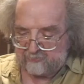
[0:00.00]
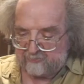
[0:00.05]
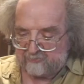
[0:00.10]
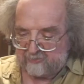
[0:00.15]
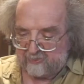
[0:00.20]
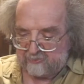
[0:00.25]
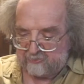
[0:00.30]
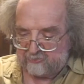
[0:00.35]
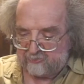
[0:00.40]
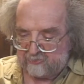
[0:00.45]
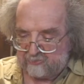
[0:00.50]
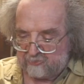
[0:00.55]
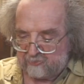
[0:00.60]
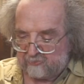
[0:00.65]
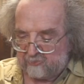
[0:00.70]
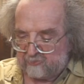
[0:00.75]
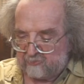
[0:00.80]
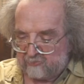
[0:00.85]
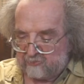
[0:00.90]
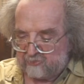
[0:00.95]
состоящую из
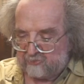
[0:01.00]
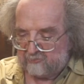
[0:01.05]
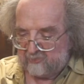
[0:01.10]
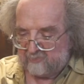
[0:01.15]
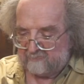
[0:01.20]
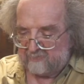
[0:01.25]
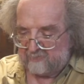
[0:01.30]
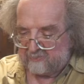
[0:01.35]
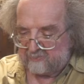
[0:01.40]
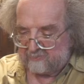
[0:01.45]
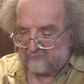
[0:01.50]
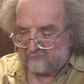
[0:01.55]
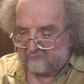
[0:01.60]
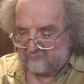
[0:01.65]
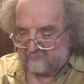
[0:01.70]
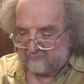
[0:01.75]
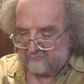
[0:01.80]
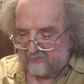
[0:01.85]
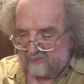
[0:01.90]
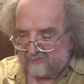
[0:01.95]
четырех человек.
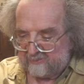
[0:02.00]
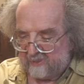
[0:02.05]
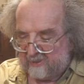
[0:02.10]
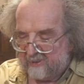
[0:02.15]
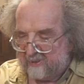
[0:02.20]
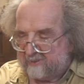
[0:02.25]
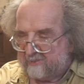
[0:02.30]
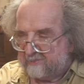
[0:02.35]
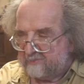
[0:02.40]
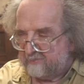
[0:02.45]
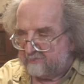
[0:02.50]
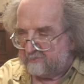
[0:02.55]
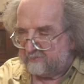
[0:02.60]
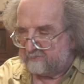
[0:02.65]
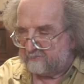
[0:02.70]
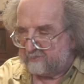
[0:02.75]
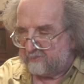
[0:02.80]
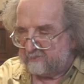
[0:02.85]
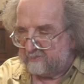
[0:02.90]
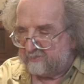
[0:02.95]
Она,
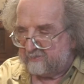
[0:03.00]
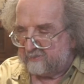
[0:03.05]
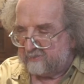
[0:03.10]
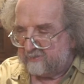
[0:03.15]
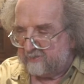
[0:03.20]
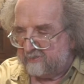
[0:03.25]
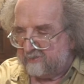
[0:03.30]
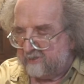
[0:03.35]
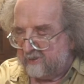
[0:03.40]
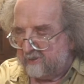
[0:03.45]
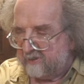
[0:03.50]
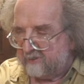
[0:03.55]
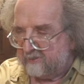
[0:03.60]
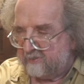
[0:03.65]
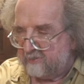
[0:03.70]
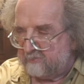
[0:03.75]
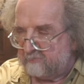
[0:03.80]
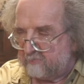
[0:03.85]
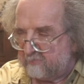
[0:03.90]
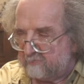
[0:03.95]
Сергей Сергей,
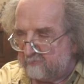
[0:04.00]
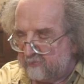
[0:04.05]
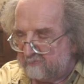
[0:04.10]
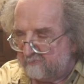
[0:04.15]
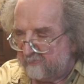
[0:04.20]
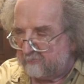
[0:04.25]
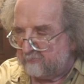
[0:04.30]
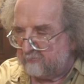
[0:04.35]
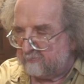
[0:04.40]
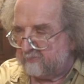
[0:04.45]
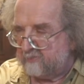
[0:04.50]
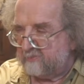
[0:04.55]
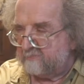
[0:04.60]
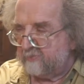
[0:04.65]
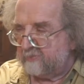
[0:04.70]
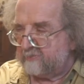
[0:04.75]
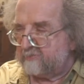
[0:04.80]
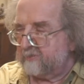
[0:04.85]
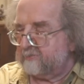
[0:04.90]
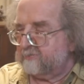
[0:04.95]
Аник, вот мой двоюродный
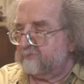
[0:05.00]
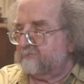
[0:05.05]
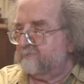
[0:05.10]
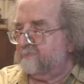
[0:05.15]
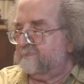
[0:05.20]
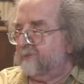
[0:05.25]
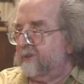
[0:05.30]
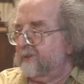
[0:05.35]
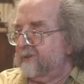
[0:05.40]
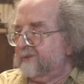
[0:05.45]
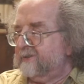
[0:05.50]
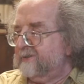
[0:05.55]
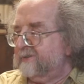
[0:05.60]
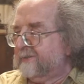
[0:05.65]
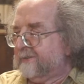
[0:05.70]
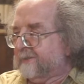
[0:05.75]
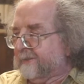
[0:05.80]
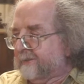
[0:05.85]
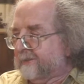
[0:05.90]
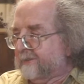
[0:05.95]
брат, который в Праге
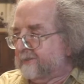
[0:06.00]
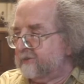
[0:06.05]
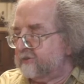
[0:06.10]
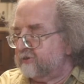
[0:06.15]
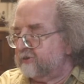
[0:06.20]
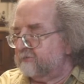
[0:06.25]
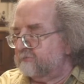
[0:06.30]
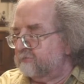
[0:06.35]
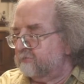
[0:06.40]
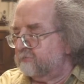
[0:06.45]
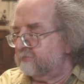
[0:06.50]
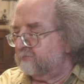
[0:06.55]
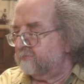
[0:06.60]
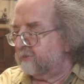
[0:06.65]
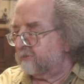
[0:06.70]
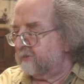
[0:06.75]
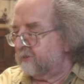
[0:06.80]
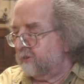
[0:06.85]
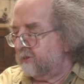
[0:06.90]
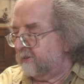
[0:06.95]
жил и
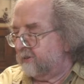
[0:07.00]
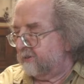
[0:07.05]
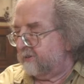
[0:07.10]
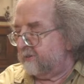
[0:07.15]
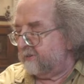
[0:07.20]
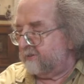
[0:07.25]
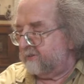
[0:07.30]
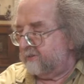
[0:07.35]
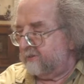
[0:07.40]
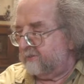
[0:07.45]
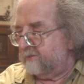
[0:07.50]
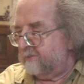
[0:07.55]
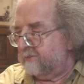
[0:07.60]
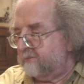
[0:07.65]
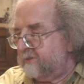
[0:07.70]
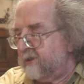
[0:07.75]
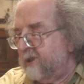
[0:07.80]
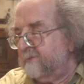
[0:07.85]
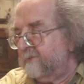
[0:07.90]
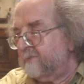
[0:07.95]
умер –
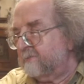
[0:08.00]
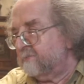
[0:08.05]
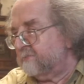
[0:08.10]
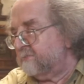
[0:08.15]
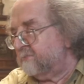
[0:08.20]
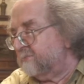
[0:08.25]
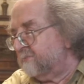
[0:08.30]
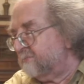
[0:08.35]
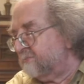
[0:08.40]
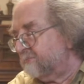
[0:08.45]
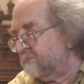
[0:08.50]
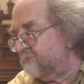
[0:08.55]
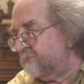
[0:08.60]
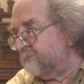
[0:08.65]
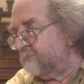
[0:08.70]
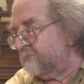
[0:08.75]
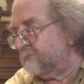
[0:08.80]
и я. Вот.